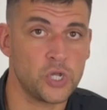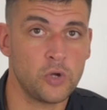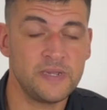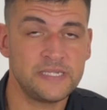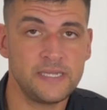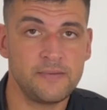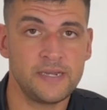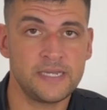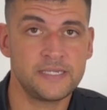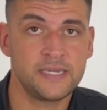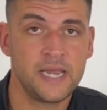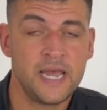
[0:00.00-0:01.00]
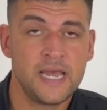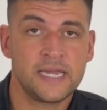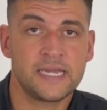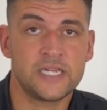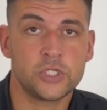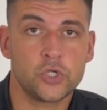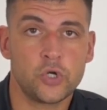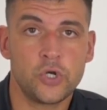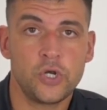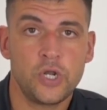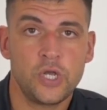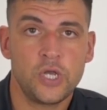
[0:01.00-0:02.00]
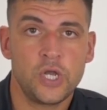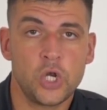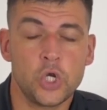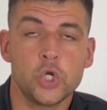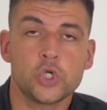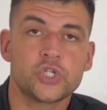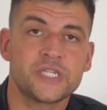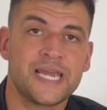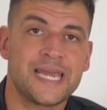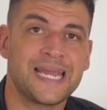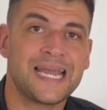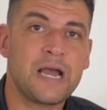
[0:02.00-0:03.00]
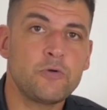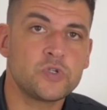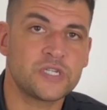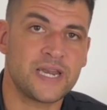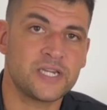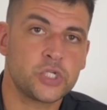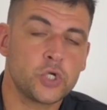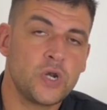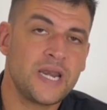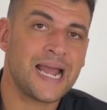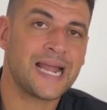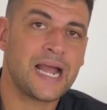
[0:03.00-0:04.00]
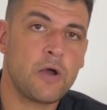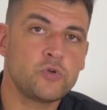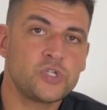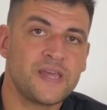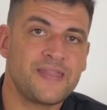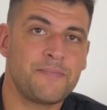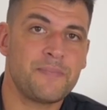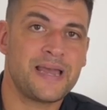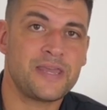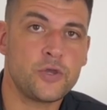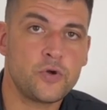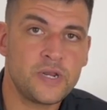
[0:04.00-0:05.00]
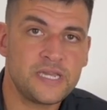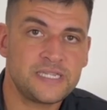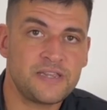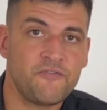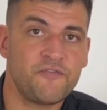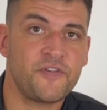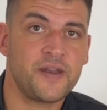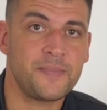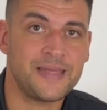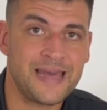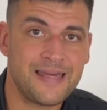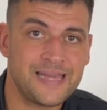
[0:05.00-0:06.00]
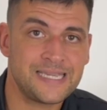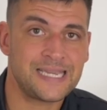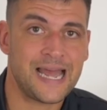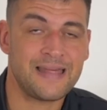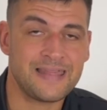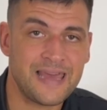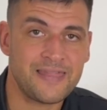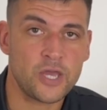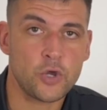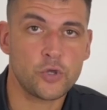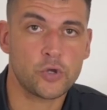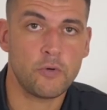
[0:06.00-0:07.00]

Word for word: y comestibles que son los que causan son la causa de mayores enfermedades a día de hoy,